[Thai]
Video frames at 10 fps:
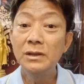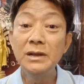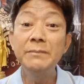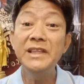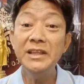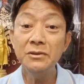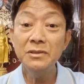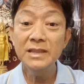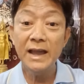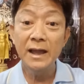คือประเทศต้น
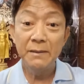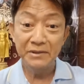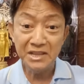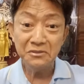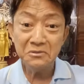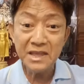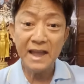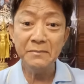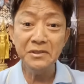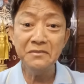ทางประเทศต้นทา
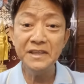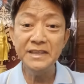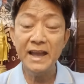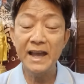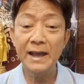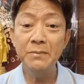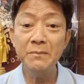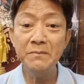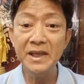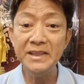งมันต้องสยามเพราะ
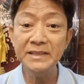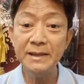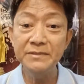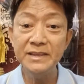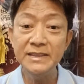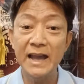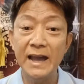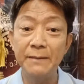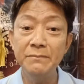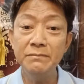มันเป็นอารยธรรมสยาม